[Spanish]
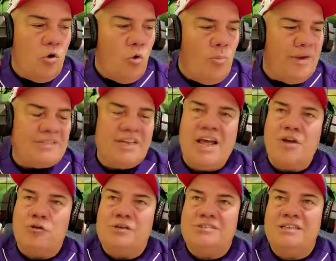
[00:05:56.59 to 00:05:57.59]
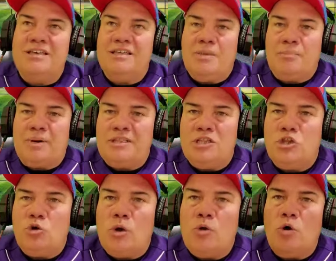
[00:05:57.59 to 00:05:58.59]
Un veterano que sigue
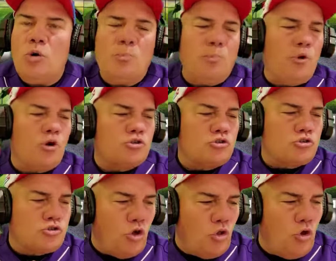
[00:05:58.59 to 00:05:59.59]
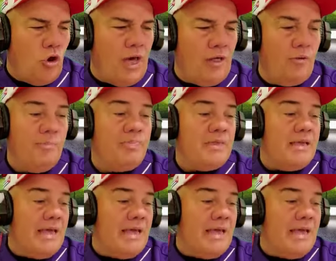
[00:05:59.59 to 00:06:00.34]
desprendiendo béisbol por todos lados.